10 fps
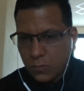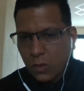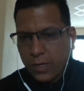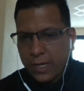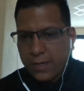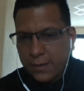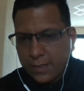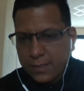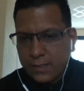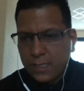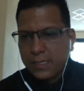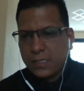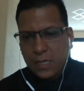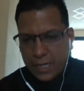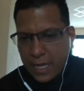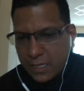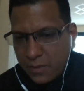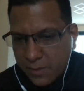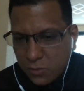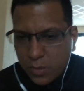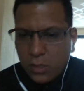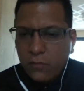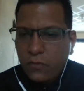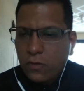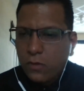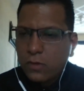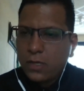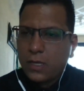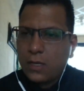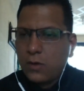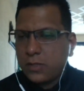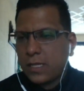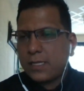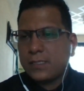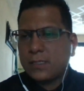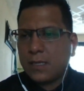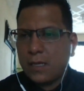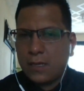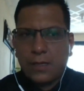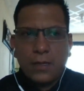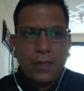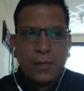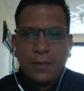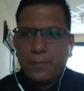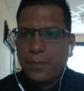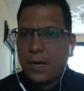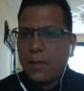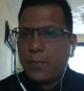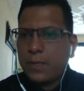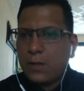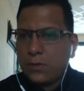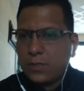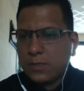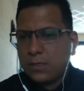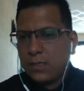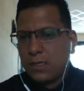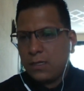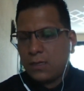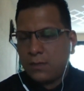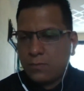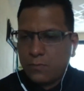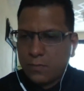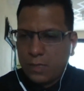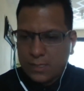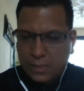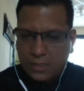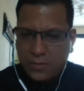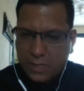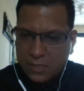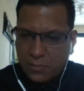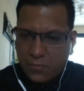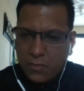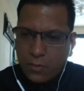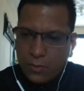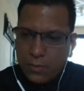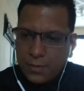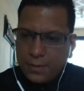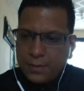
Ok, este, si quiere active su micrófono y ahorita este para poderlos este las actividades, por favor.